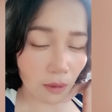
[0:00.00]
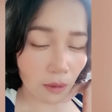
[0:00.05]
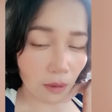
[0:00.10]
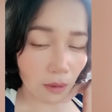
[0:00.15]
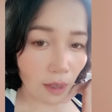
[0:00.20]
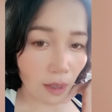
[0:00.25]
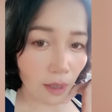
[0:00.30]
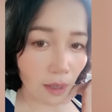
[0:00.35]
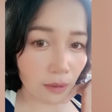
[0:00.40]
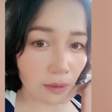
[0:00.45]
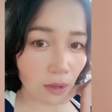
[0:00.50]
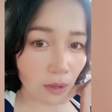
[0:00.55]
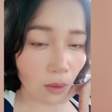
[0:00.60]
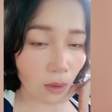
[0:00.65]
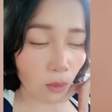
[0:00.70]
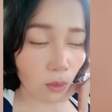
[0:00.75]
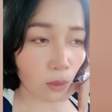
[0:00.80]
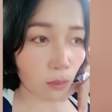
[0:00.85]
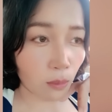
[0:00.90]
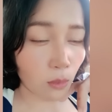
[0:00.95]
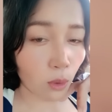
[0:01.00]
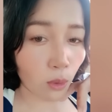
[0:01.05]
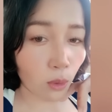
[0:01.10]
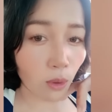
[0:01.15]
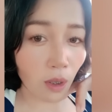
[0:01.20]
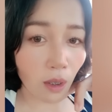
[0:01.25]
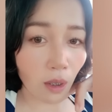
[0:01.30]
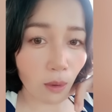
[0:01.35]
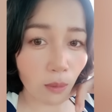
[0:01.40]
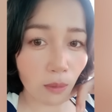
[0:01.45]
อยากให้สังคมโลก
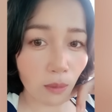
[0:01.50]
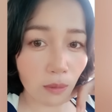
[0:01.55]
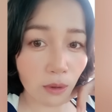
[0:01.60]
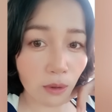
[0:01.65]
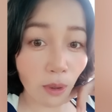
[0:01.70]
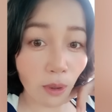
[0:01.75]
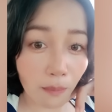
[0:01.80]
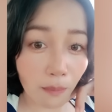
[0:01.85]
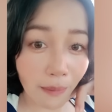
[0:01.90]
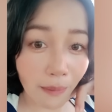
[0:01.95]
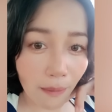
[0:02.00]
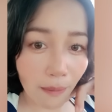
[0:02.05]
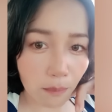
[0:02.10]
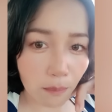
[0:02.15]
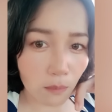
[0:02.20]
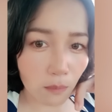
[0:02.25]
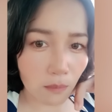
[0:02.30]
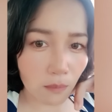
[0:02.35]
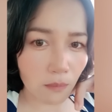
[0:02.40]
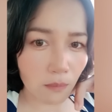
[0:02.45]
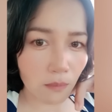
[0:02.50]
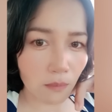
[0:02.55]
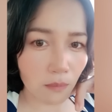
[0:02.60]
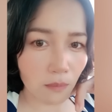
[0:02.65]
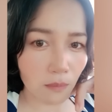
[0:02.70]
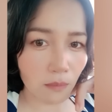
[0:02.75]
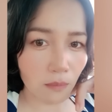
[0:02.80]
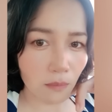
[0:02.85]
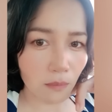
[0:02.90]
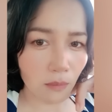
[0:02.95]
เขายอมรับ
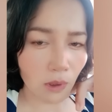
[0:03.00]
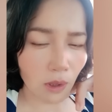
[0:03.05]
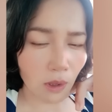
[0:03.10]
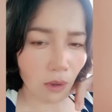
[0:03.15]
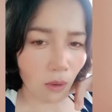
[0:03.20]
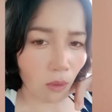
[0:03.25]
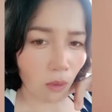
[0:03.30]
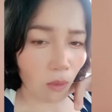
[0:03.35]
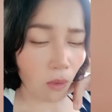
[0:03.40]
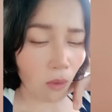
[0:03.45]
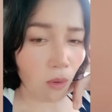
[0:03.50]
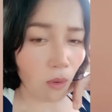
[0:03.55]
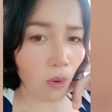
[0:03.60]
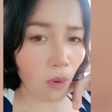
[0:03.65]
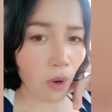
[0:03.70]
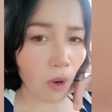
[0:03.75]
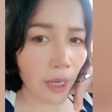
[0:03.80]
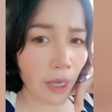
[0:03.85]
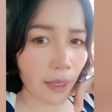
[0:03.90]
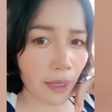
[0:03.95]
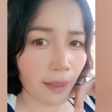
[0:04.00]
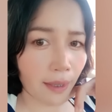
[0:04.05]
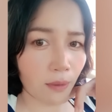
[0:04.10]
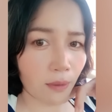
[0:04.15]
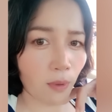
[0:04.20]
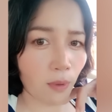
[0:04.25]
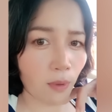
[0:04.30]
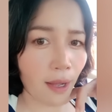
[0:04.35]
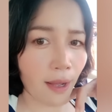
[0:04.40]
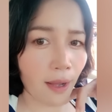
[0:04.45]
โอ้ยขัน
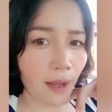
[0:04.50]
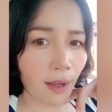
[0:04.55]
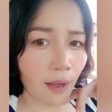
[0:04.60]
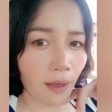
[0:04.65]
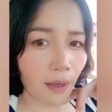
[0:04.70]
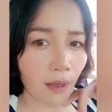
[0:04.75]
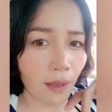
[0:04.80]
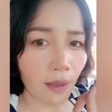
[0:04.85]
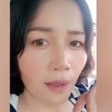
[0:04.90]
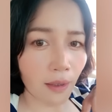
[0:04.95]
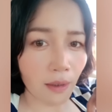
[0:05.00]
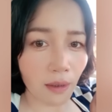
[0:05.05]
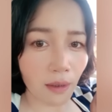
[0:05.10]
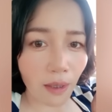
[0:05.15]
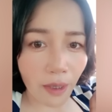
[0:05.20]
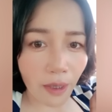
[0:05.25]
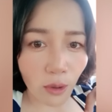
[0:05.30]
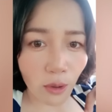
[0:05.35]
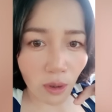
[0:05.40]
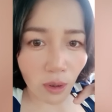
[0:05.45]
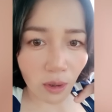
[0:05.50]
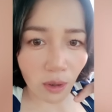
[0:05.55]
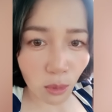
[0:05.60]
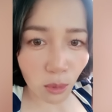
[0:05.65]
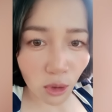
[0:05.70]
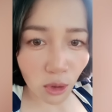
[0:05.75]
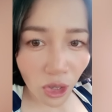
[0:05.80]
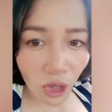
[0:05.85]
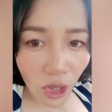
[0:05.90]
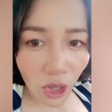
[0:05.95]
ว่านายกรัฐมน
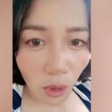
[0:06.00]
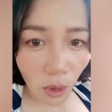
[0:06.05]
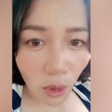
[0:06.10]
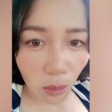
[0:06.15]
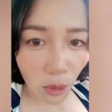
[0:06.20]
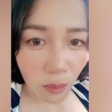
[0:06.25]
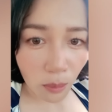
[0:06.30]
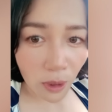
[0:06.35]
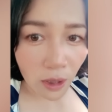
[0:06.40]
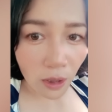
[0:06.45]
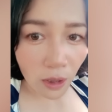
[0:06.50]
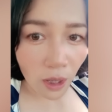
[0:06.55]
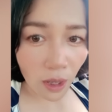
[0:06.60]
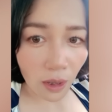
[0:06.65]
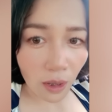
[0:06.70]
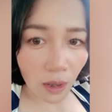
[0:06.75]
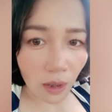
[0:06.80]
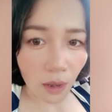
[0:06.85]
ตรีของพวกมึงนี่